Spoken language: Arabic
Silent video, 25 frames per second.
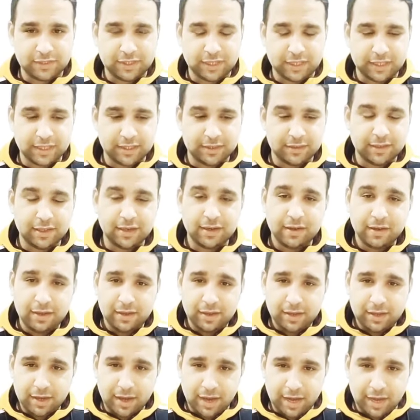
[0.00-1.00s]
جدا
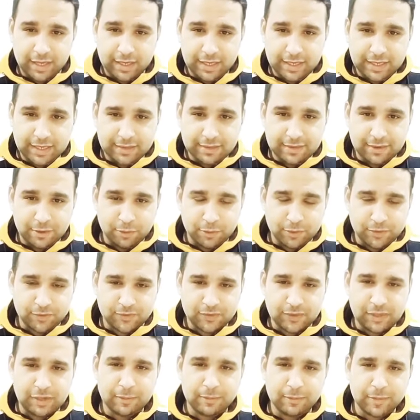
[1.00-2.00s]
عنيدة
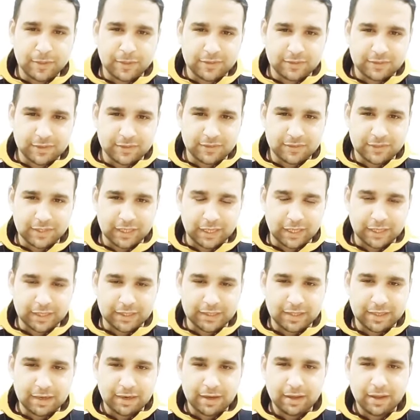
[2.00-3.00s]
وصلبة تصل
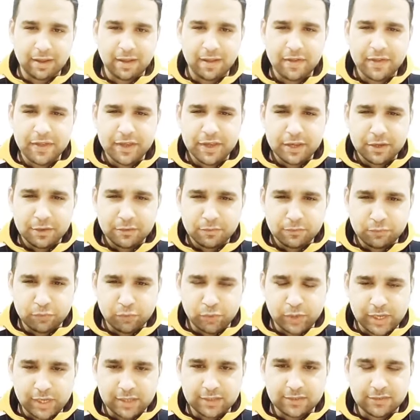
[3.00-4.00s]
لدرجة
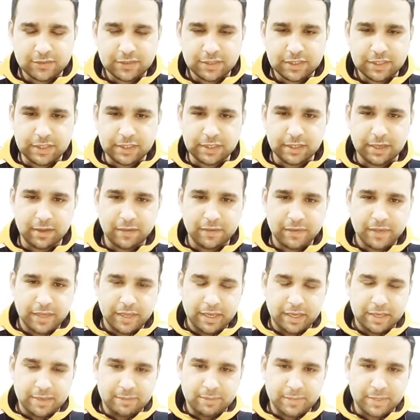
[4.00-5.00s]
فولاذية
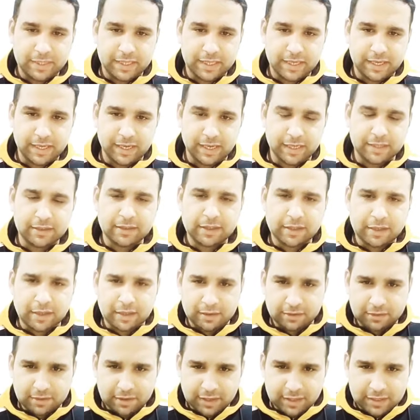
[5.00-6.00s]
من العلم
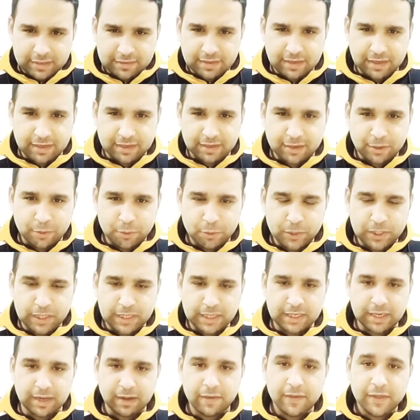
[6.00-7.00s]
قراراتها
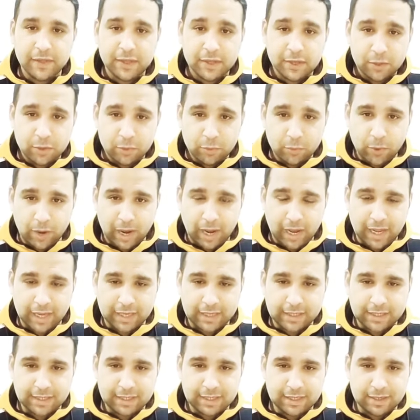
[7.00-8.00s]
قوية
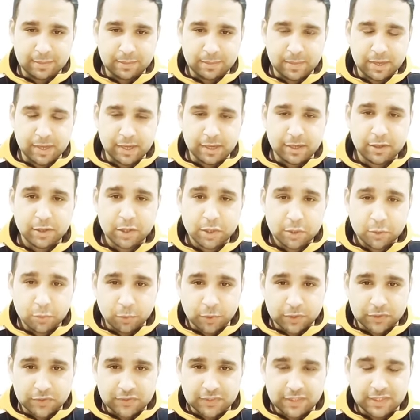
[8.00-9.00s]
وحكيمة
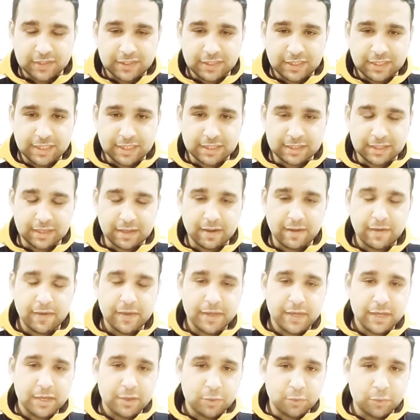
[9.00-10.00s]
وسديدة
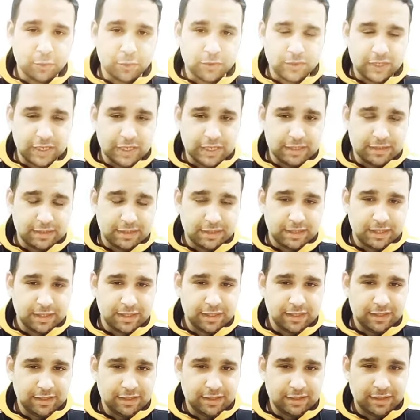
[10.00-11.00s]
وتقدر
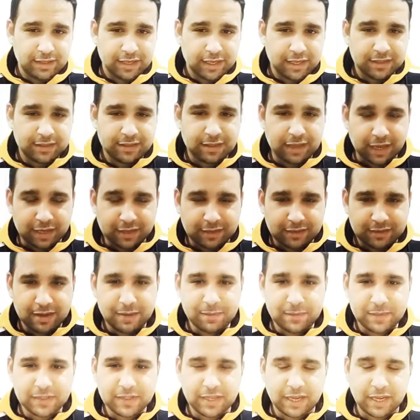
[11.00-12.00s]
ان انت
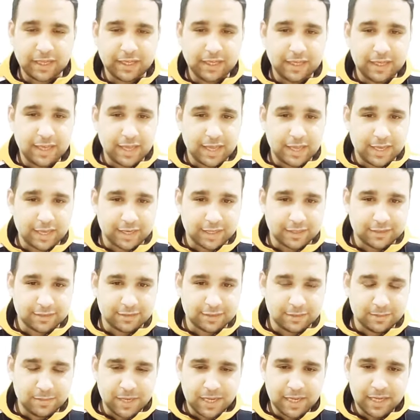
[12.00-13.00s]
تعتمد عليها
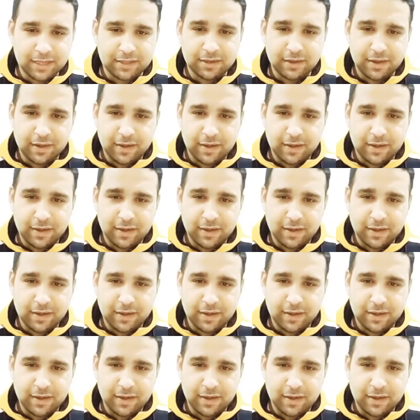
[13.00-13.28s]
اعتماد